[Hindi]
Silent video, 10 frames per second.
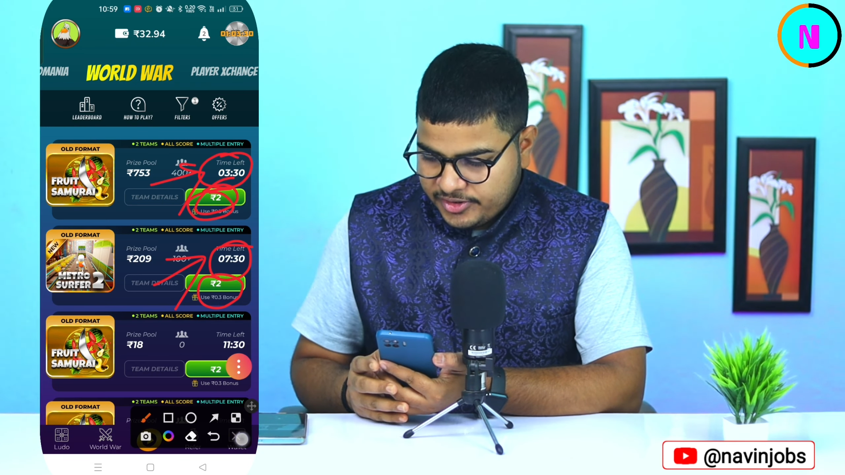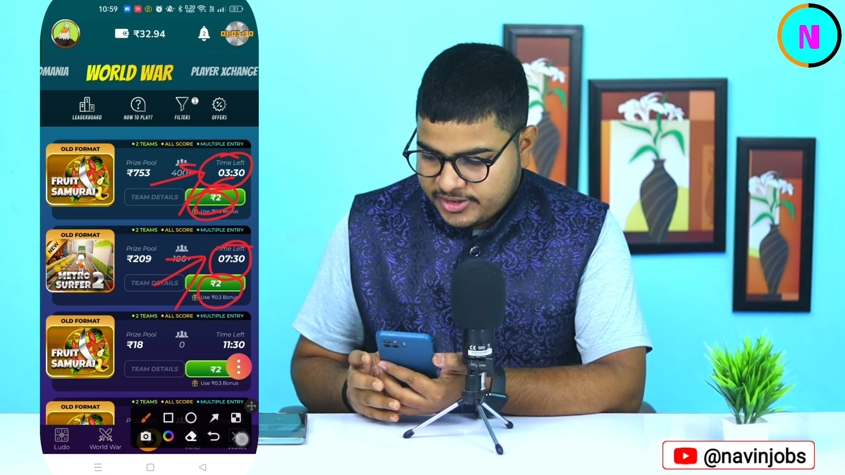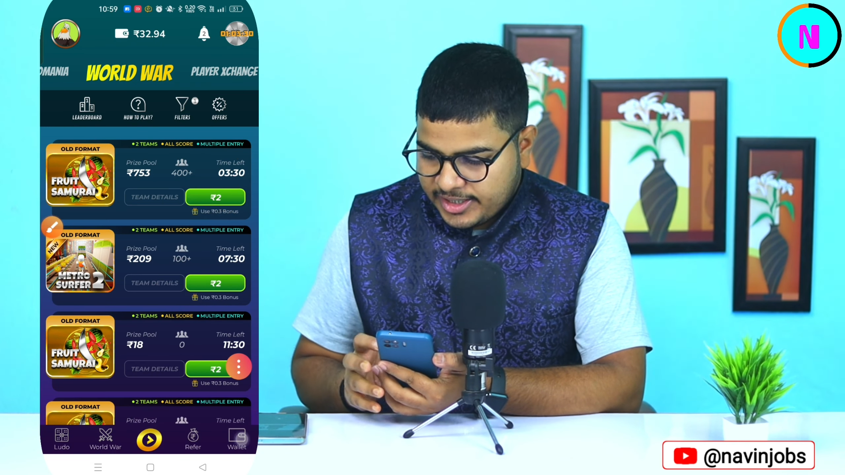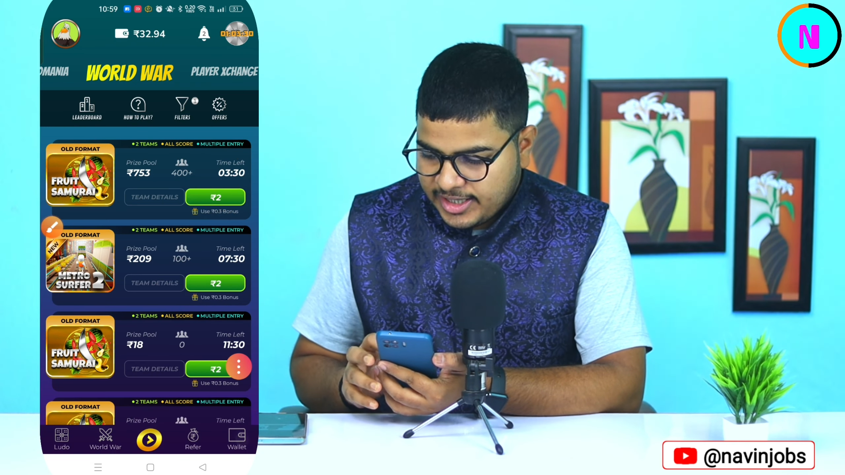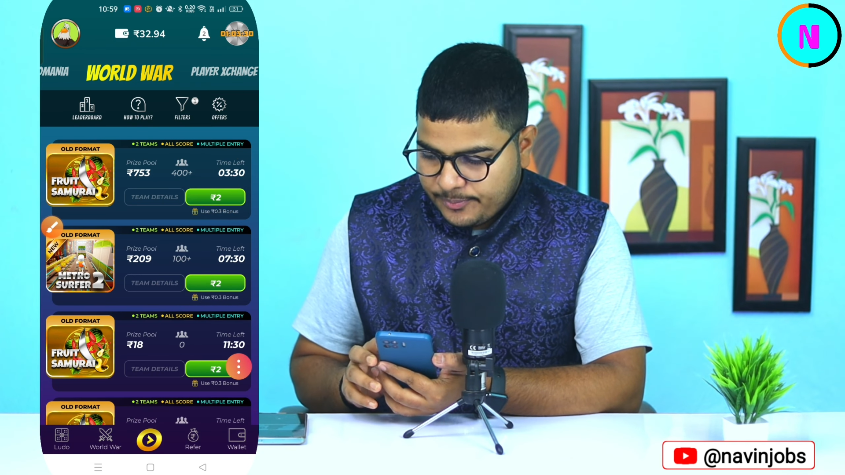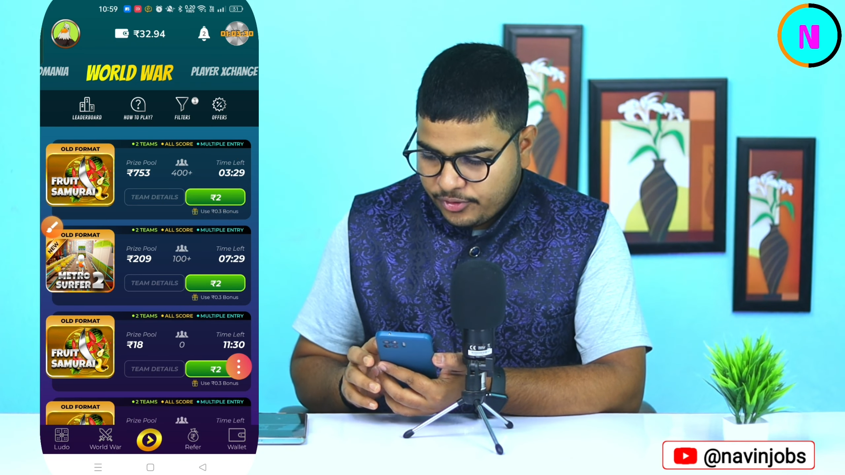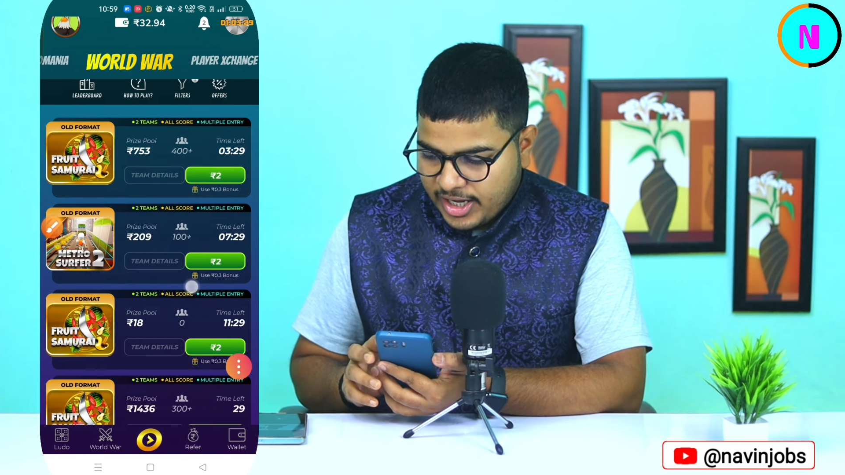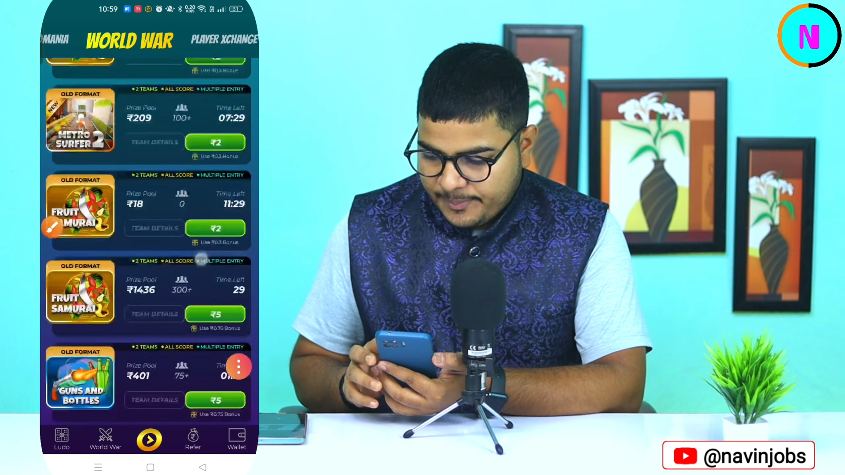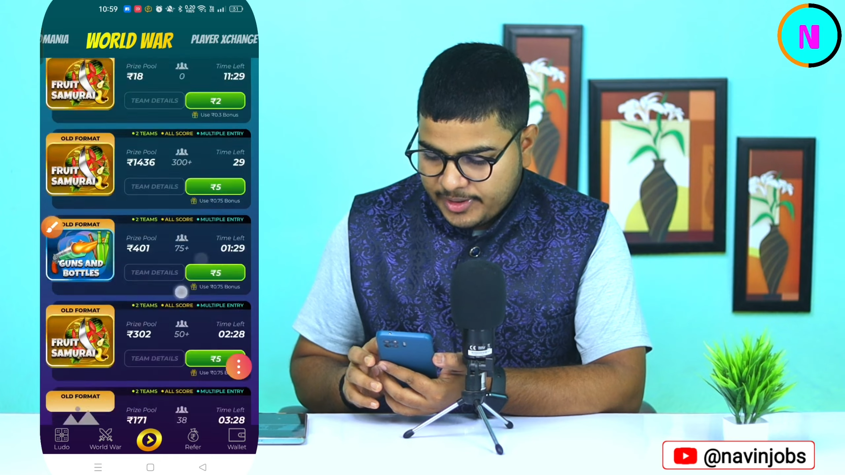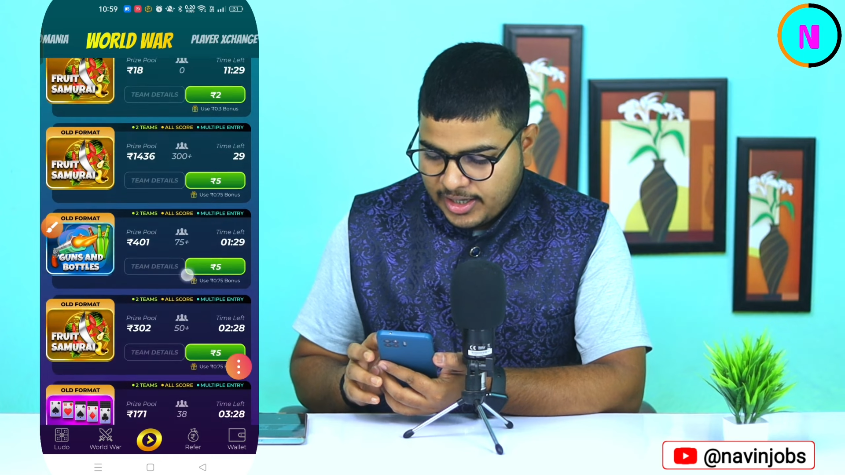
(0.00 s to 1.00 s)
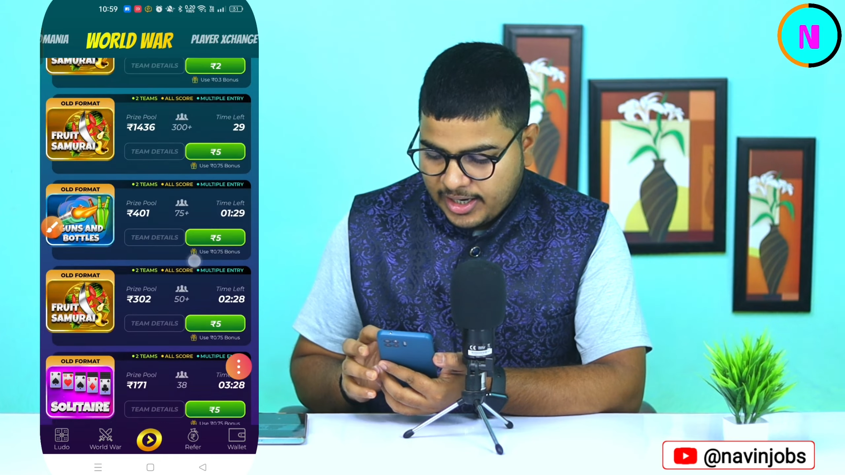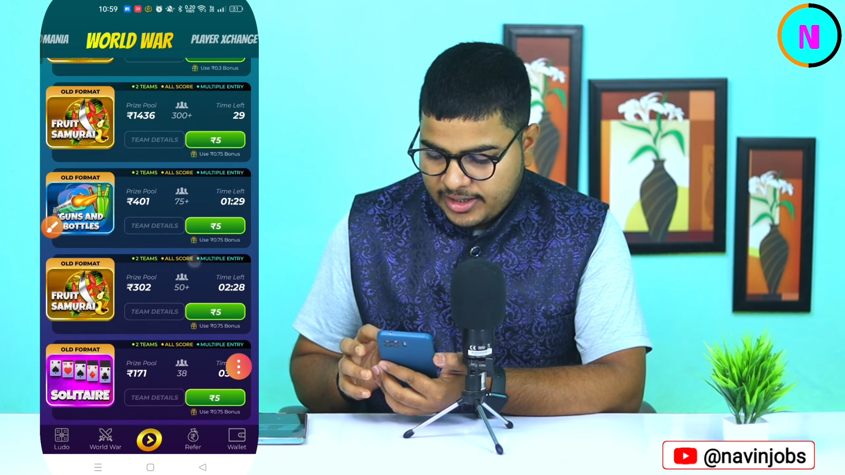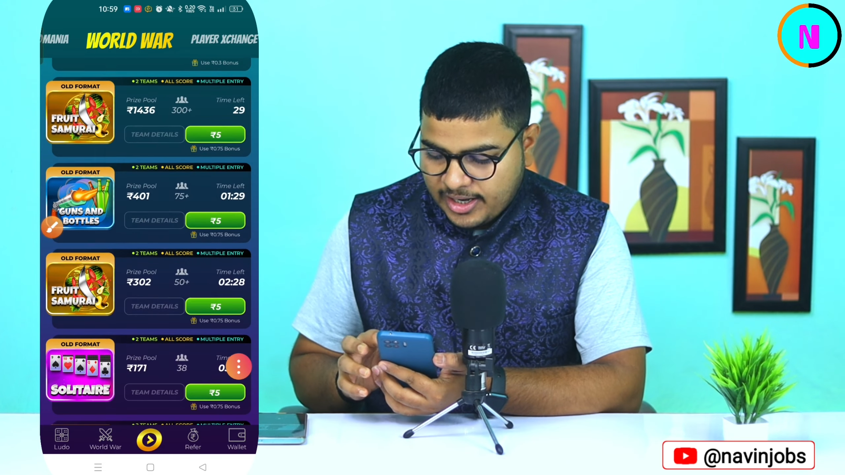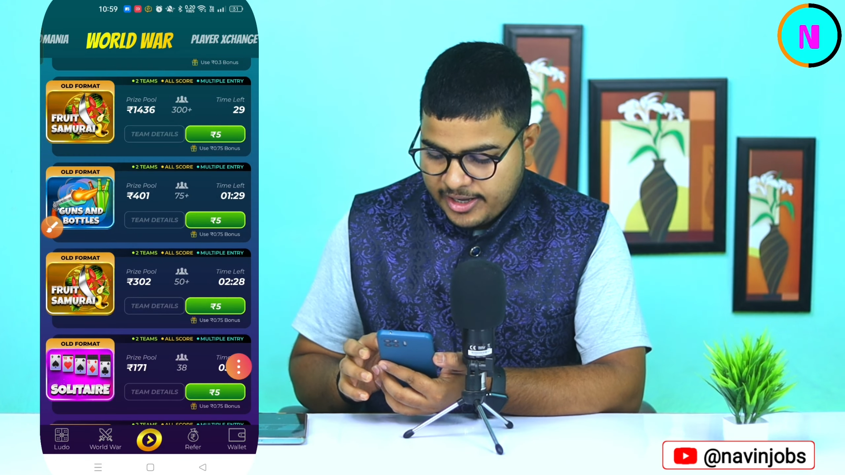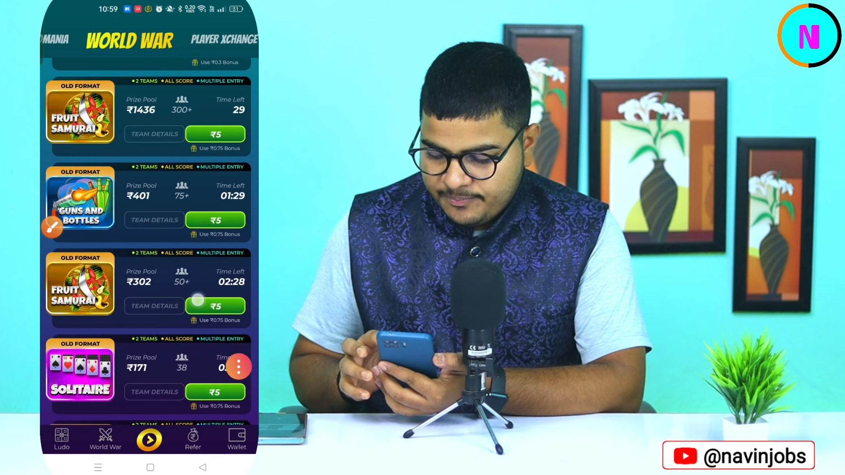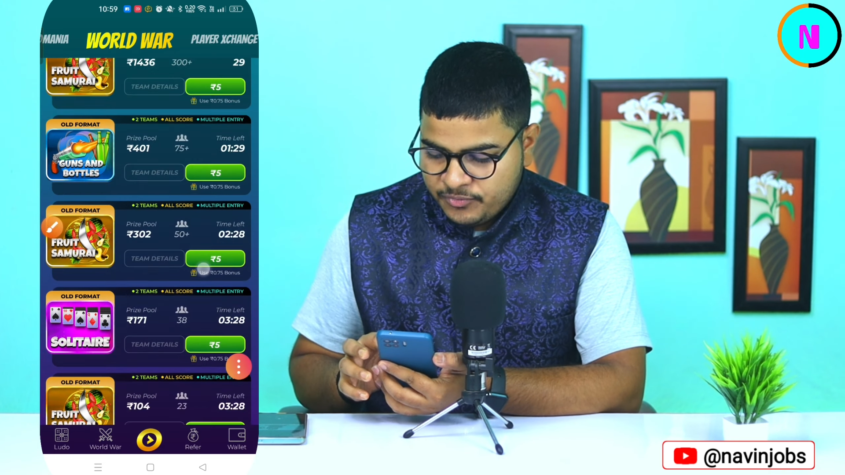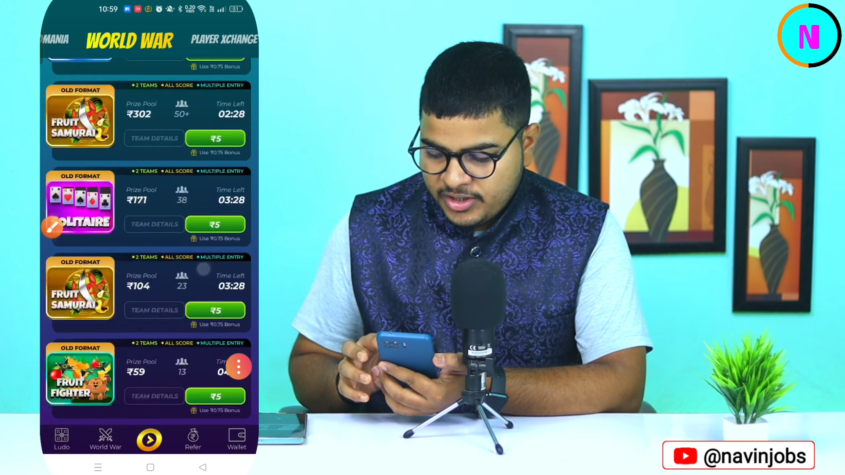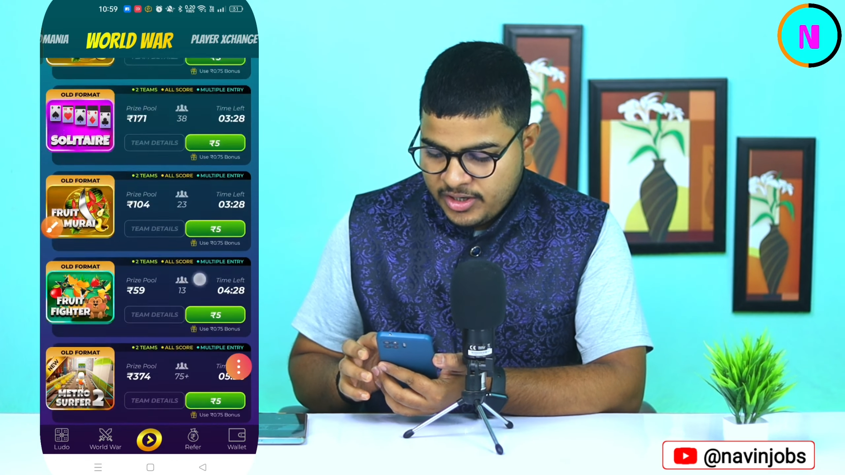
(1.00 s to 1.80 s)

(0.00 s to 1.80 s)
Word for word: फीस गए आपको यहाँ पे लगाना है